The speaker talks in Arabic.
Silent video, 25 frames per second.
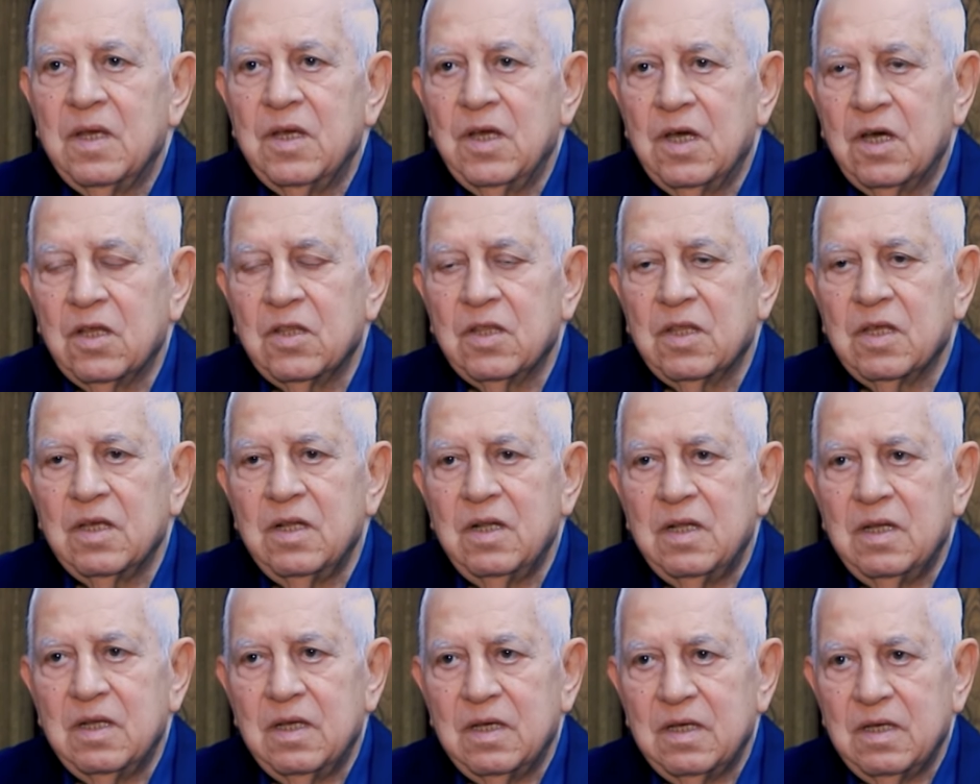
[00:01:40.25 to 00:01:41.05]
حتى
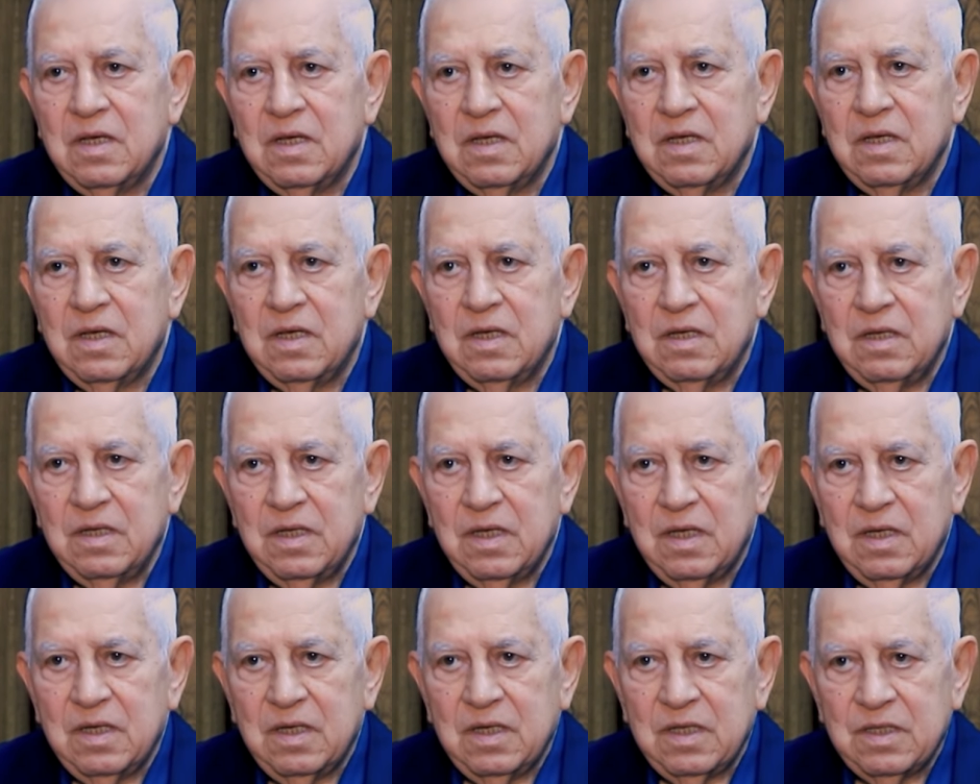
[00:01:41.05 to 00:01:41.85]
ان
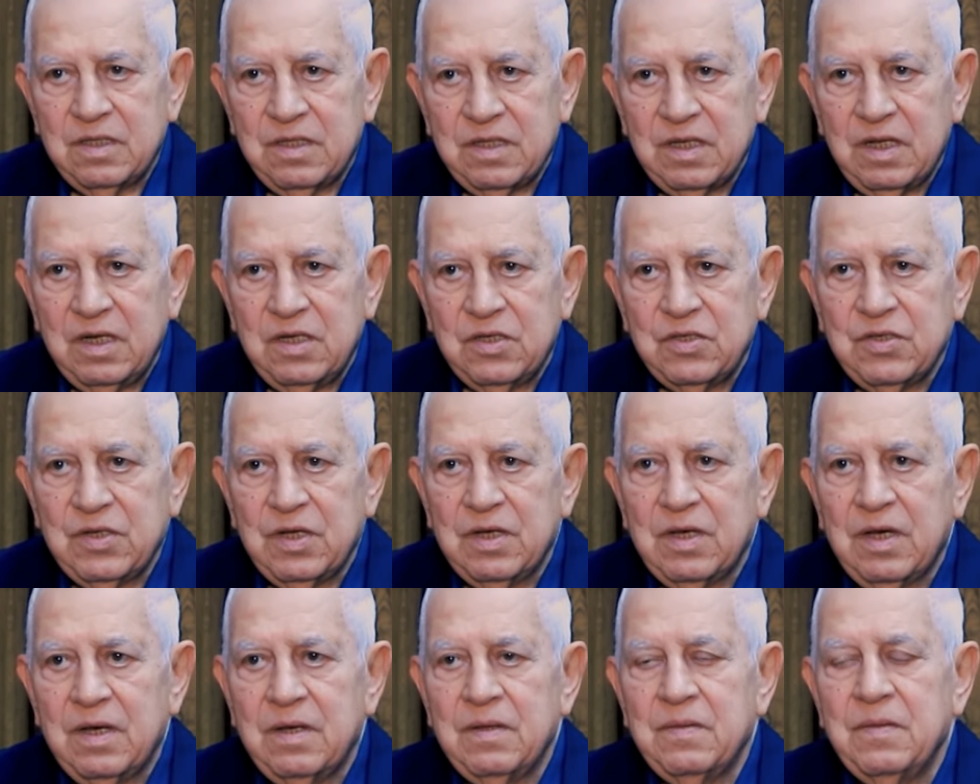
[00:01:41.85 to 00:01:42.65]

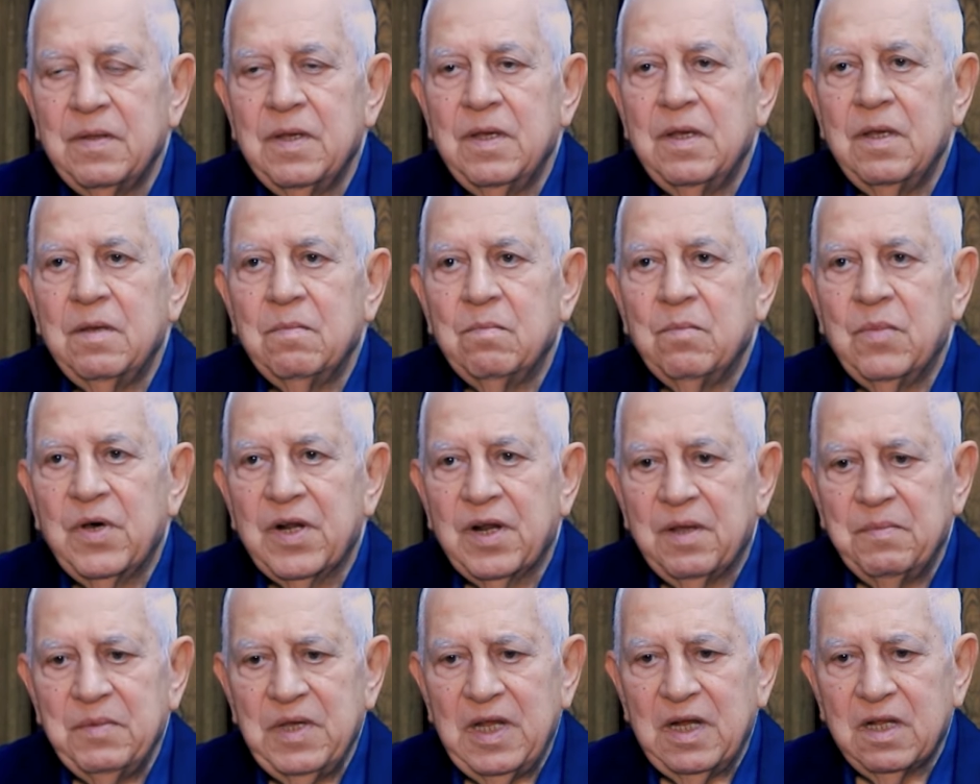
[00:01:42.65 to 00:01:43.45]
التلج
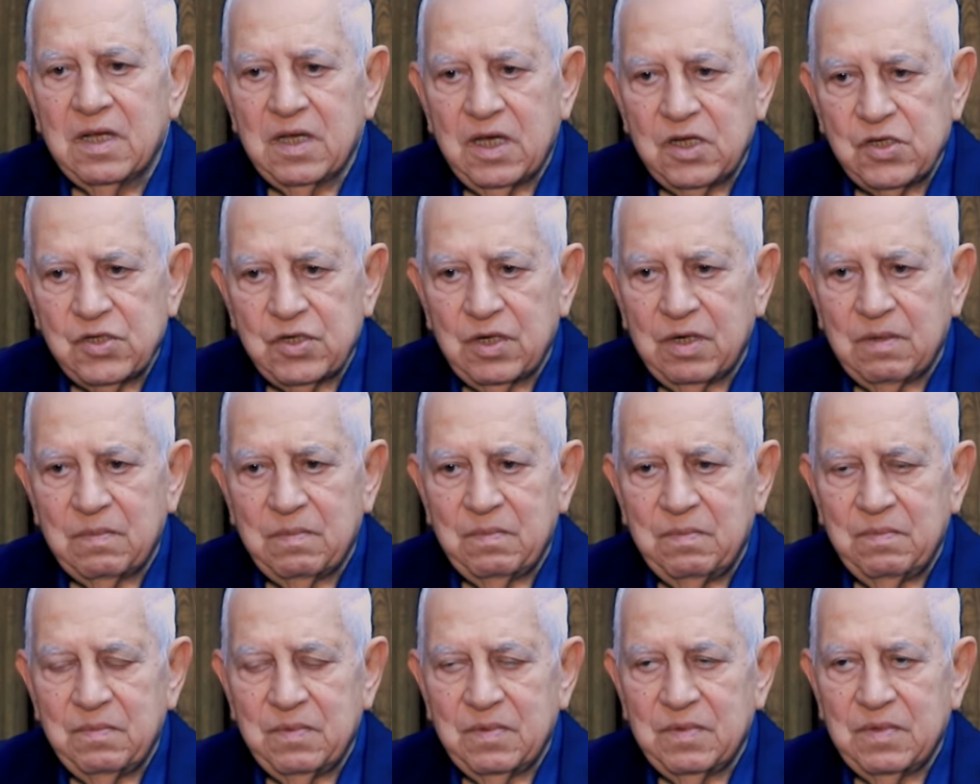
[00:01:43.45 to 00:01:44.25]
براميل
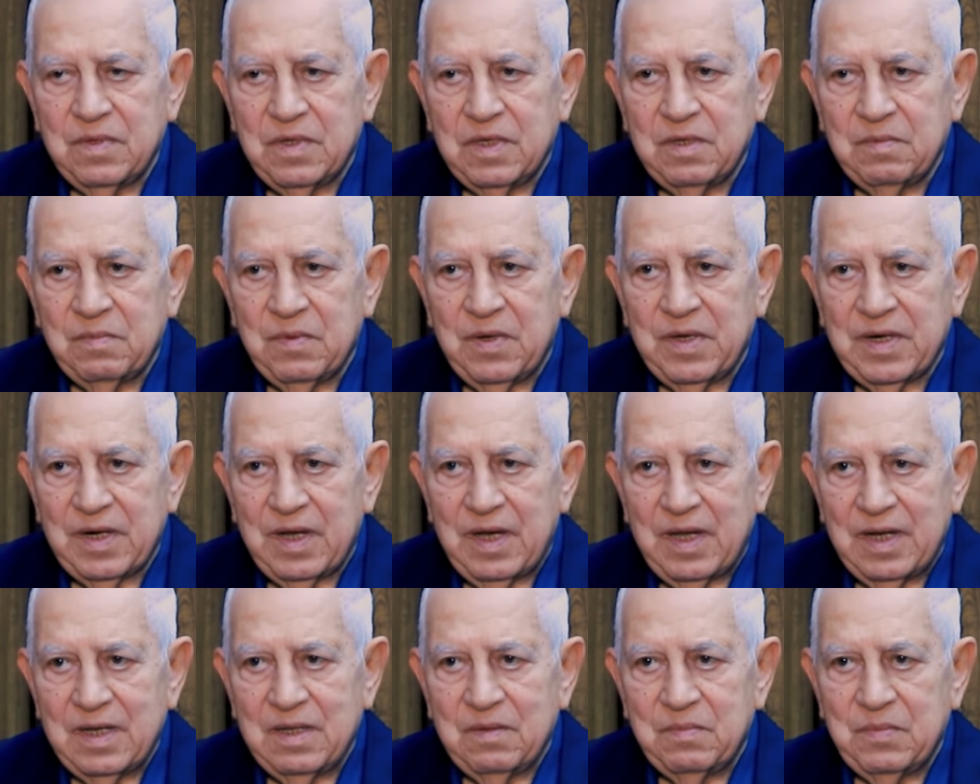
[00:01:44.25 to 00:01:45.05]
خشب عباره
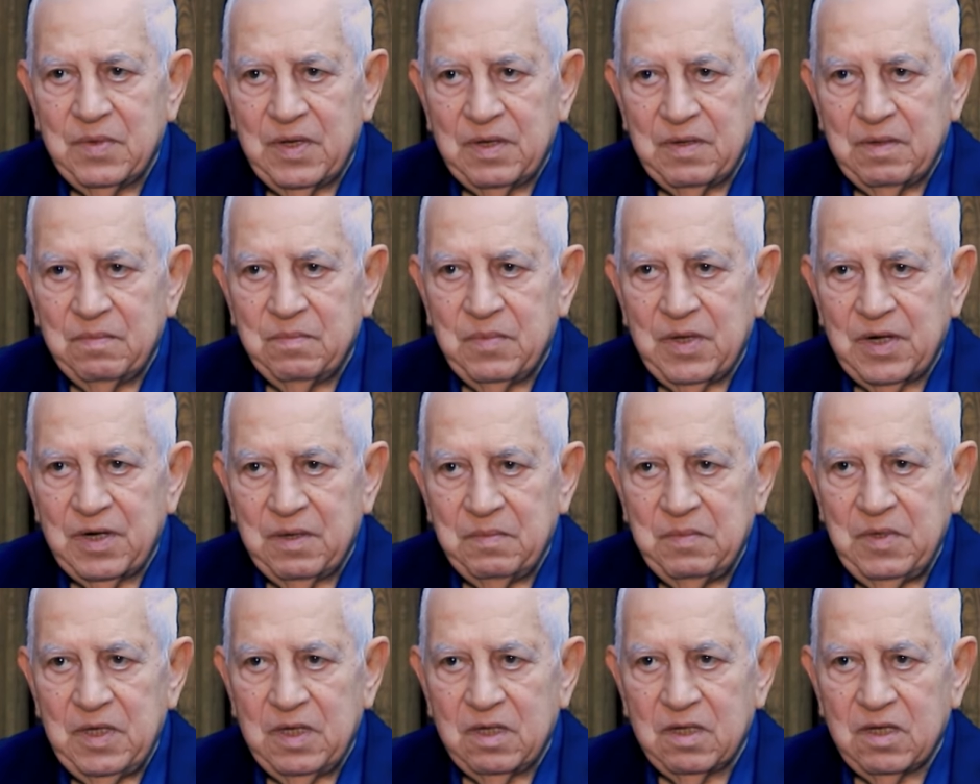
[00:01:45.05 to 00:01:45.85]
عن
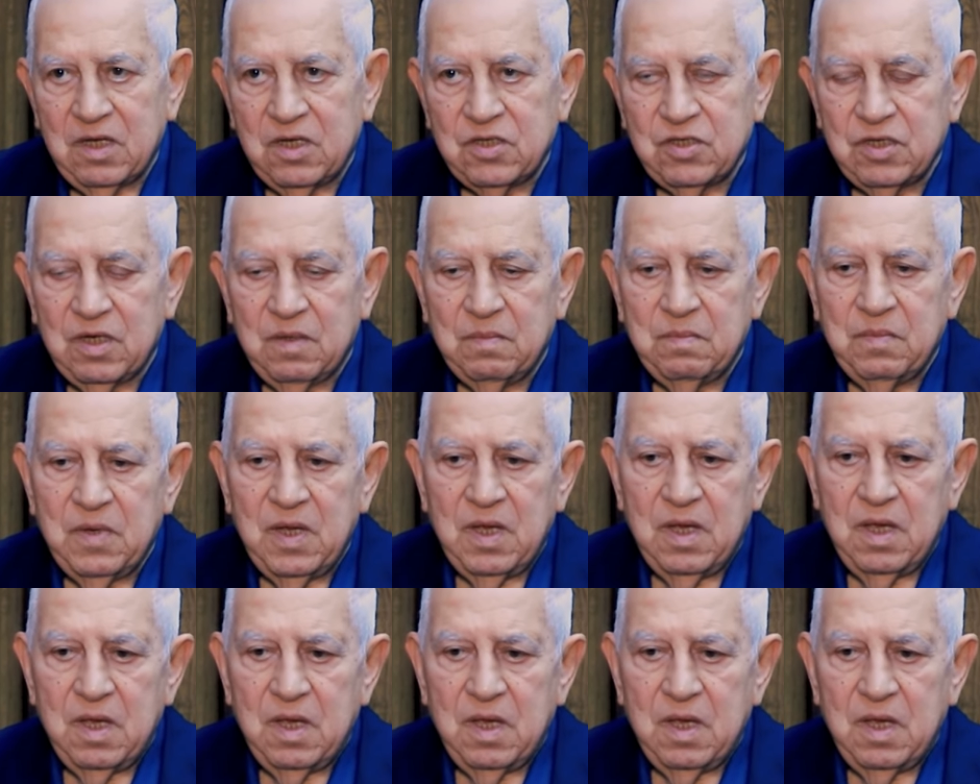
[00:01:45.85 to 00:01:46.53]
براميل خشب